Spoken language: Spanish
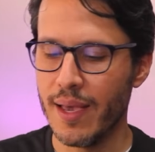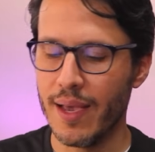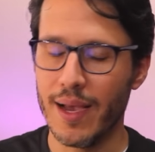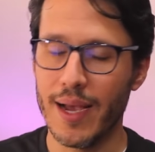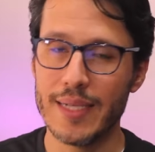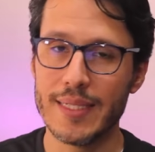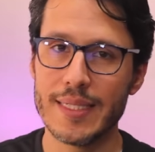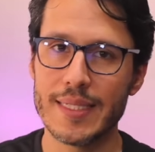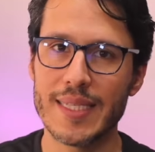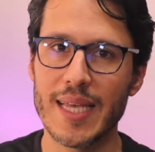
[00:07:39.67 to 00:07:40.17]

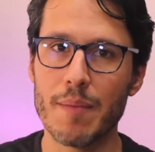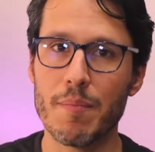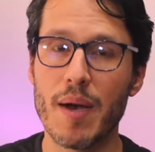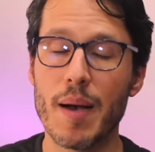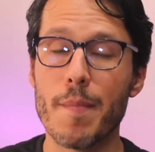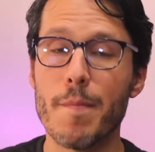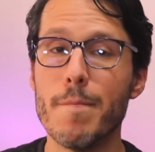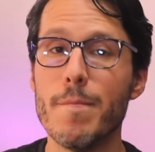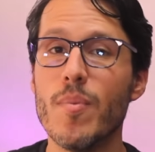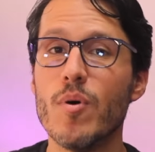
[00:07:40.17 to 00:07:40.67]
el
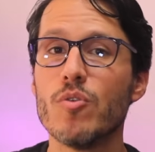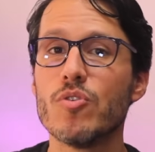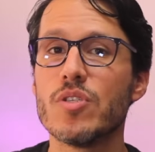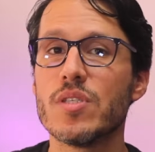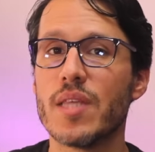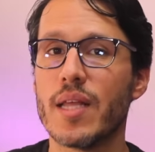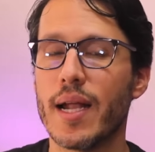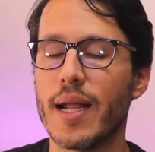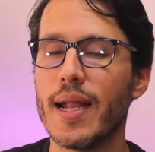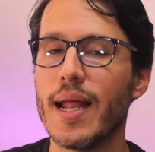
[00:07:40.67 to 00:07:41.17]
sistema
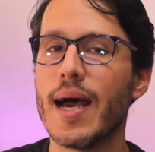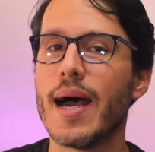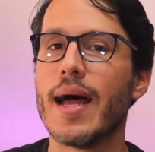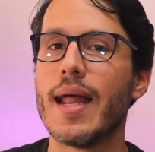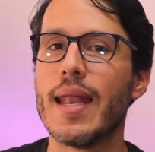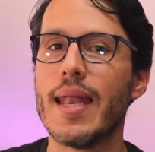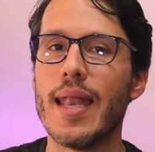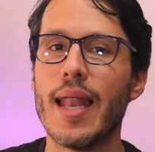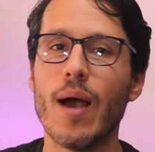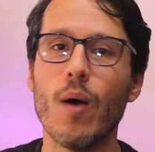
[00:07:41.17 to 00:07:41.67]

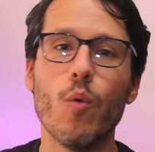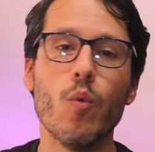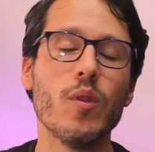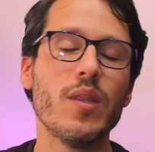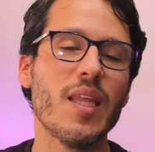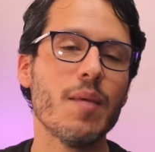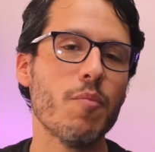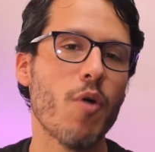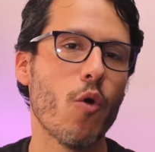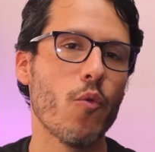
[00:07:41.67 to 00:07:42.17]
mostrará la
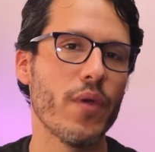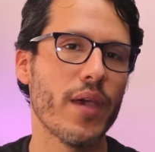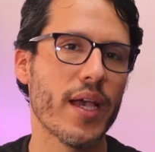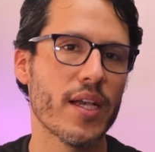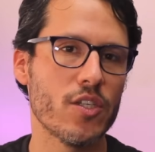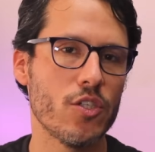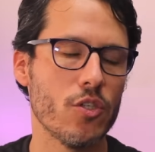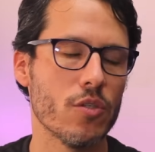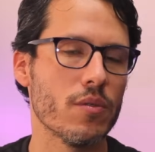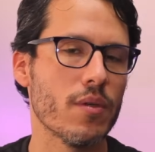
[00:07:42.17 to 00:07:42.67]
última
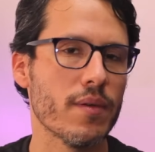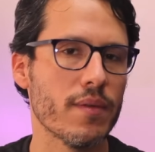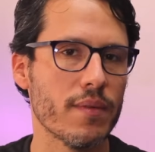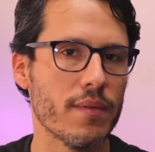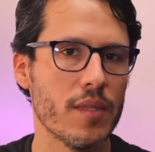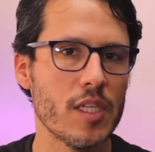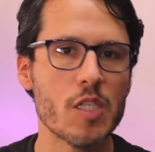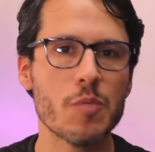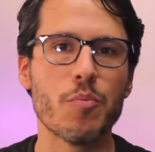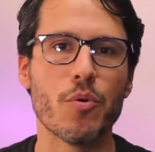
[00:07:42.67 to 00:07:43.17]
ubicación
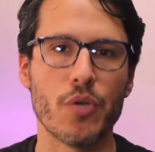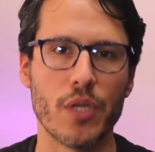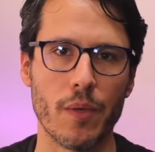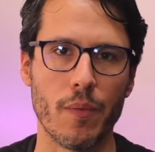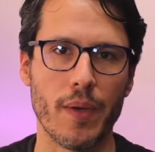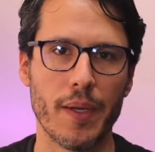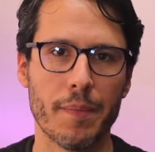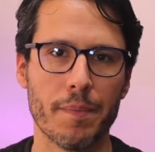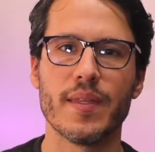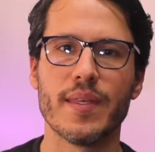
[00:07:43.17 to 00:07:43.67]

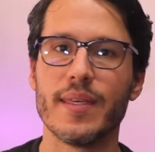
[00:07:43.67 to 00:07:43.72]
disponible.